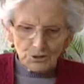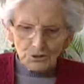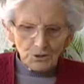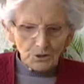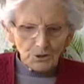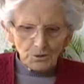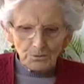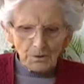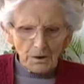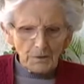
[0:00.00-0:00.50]

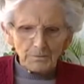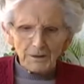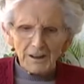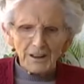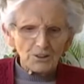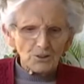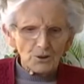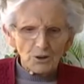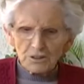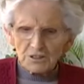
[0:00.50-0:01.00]

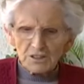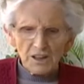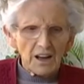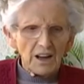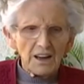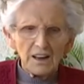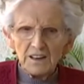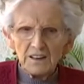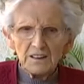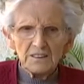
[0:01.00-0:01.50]
Rosalía viene de
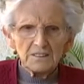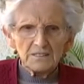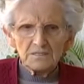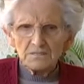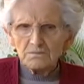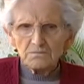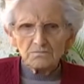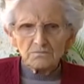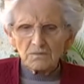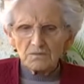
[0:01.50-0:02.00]
lejos, en
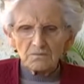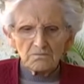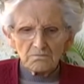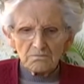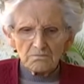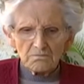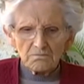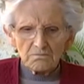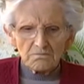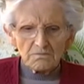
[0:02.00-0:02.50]
su
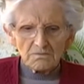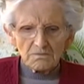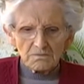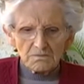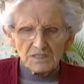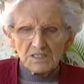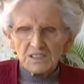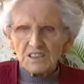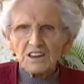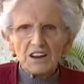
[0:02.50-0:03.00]
bagaje el
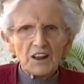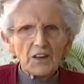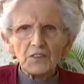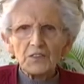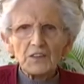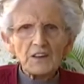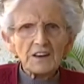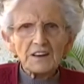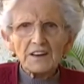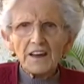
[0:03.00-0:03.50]
cariño, la
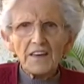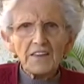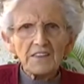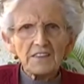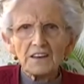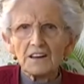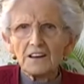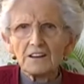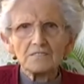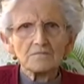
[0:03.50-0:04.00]

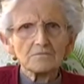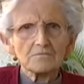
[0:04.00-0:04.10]
conversación y el